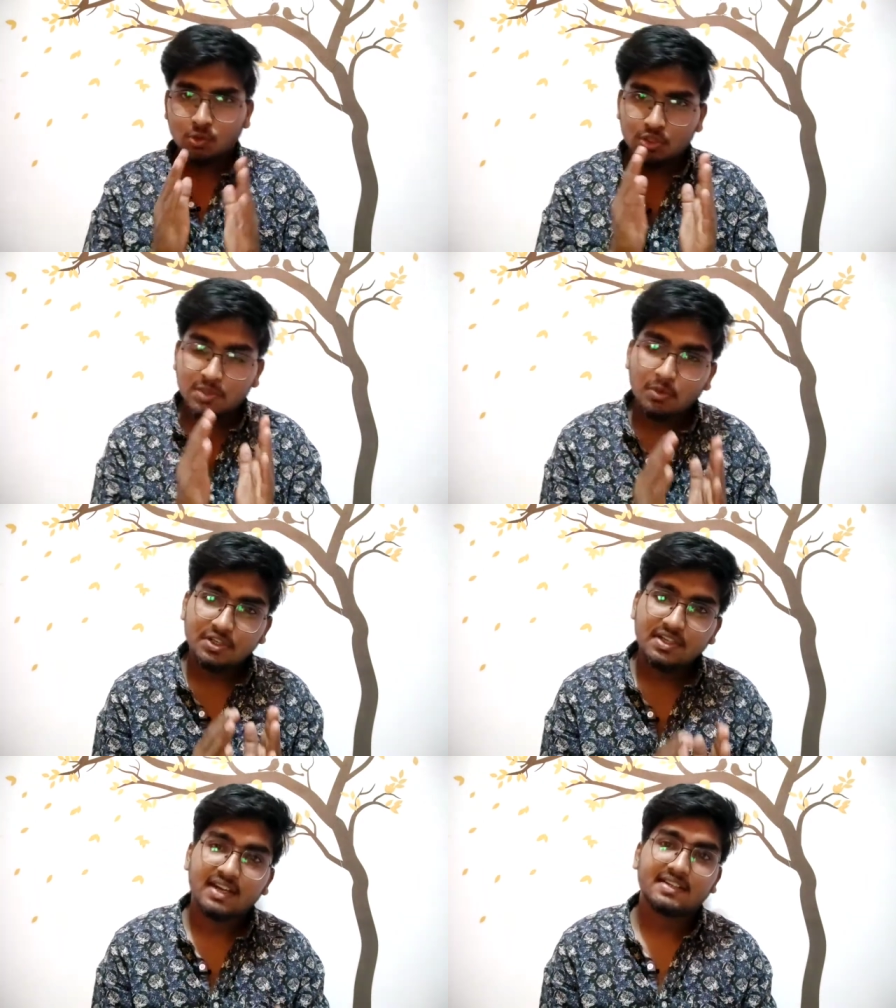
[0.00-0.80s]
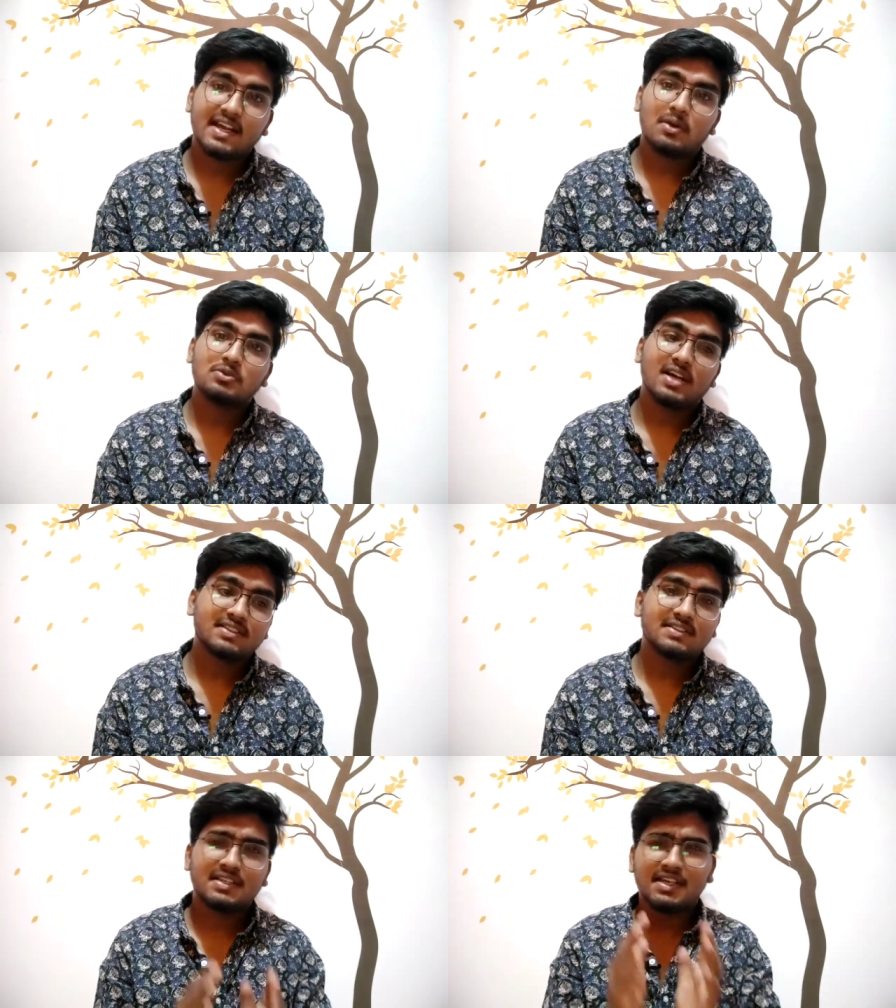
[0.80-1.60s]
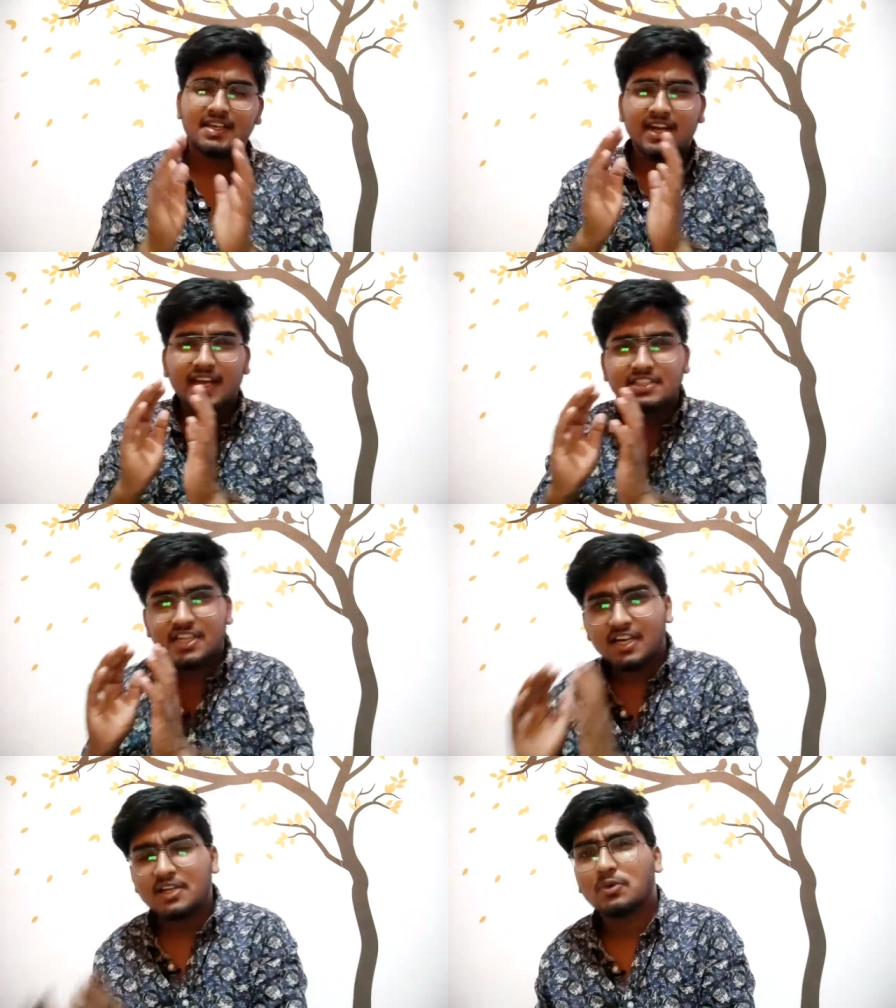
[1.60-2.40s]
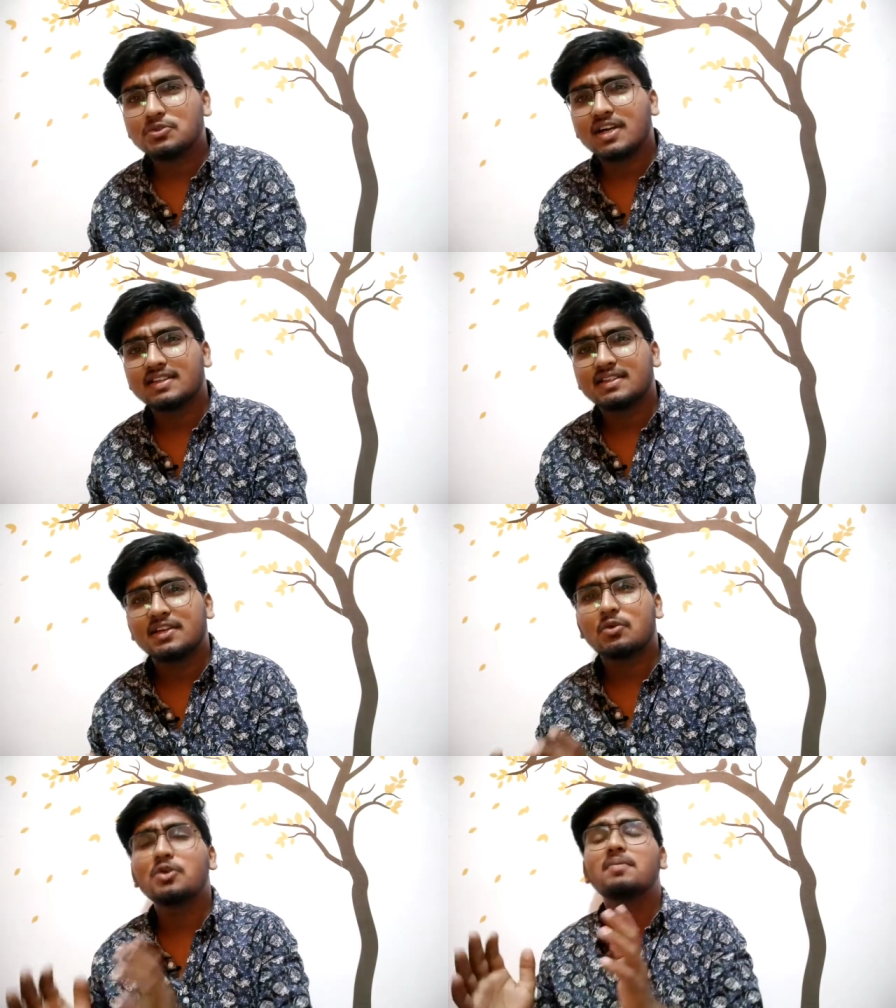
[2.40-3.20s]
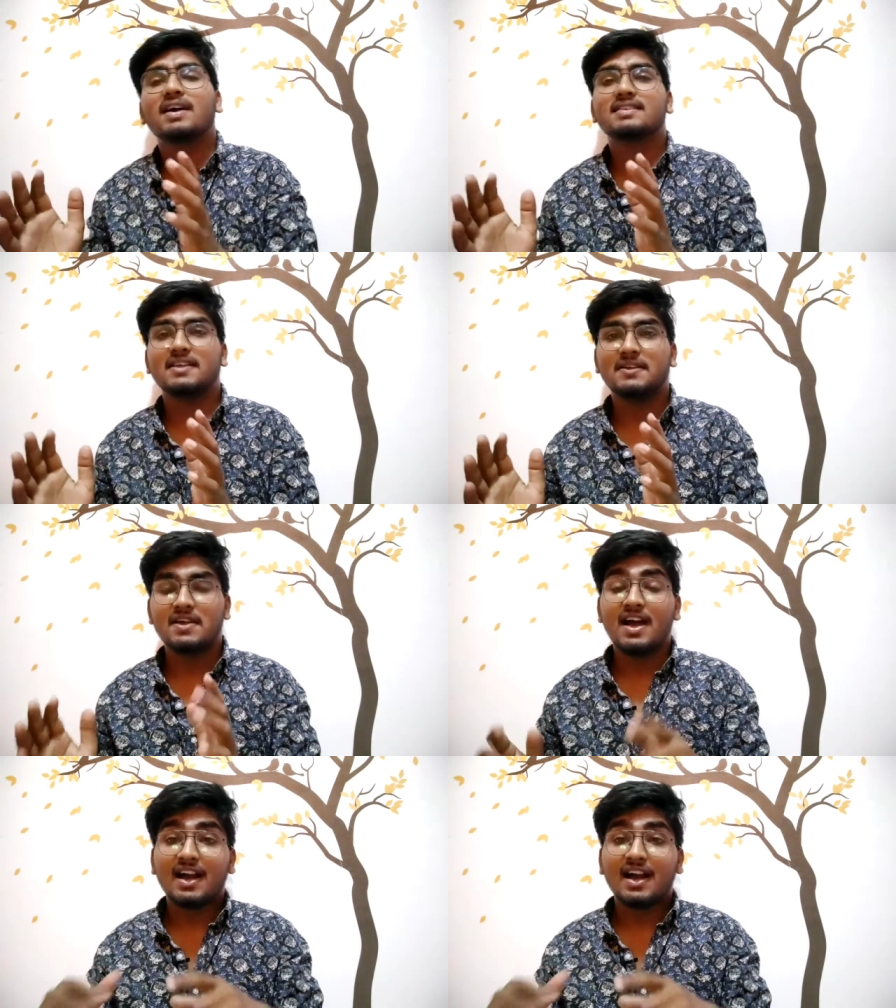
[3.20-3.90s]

छोटी मोटी घटनाएं हो जाती हैं लड़ाई झगड़े हो जाते हैं कोई बात नहीं